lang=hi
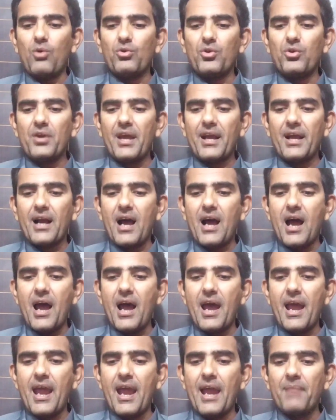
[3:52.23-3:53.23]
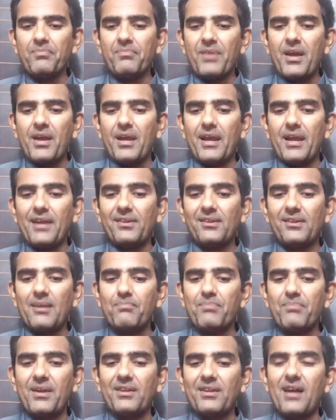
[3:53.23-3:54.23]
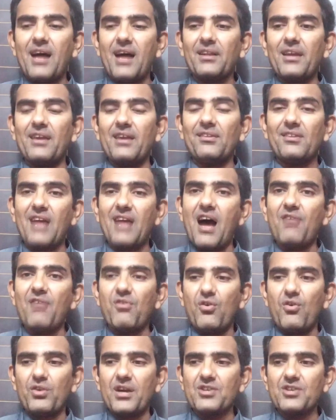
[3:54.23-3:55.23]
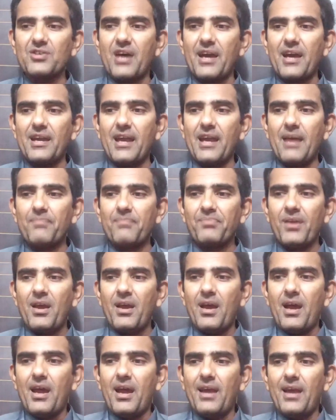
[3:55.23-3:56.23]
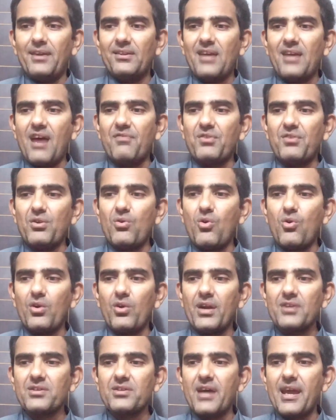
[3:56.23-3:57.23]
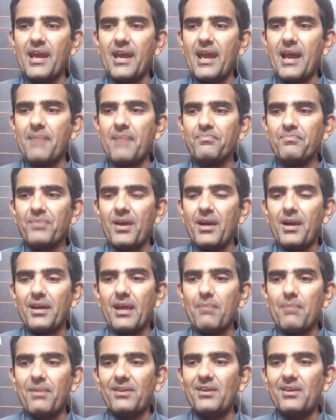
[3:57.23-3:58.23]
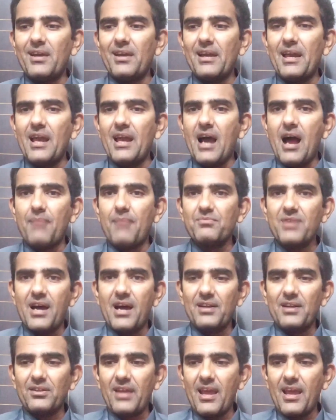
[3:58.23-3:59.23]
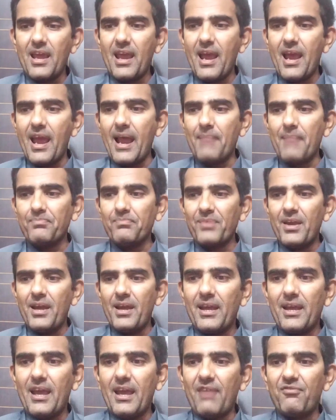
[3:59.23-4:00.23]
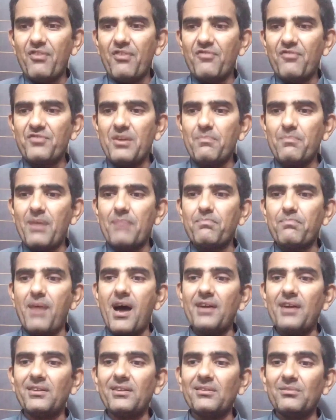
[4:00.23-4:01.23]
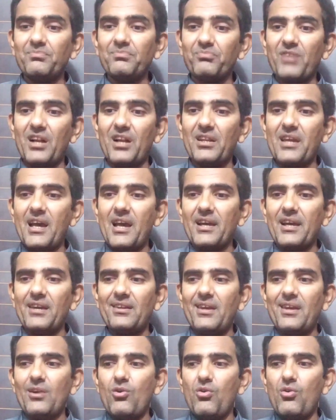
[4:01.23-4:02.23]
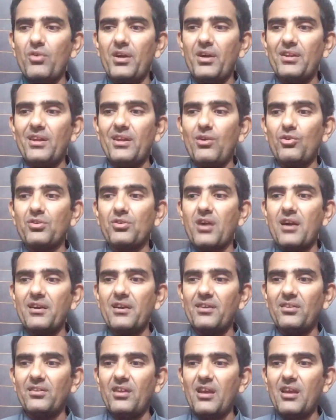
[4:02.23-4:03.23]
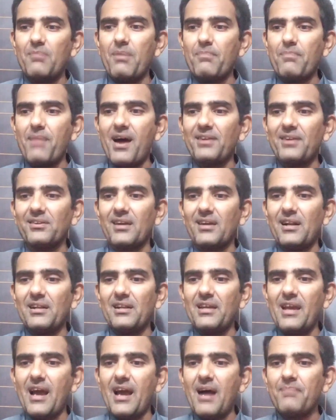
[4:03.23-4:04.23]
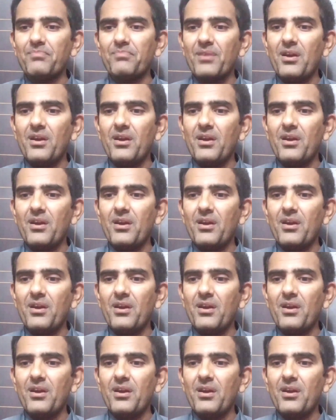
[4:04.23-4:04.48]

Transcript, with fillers: उन्होंने कहा है कि सबके साथ इंसाफ होना चाहिए इंसाफ यूँ होना चाहिए कि बेसिकली आप जानते ही हैं कि फिफ्टी पर पास कर दिया किसी को किसी को थर्टी थ्री पे पास कर दिया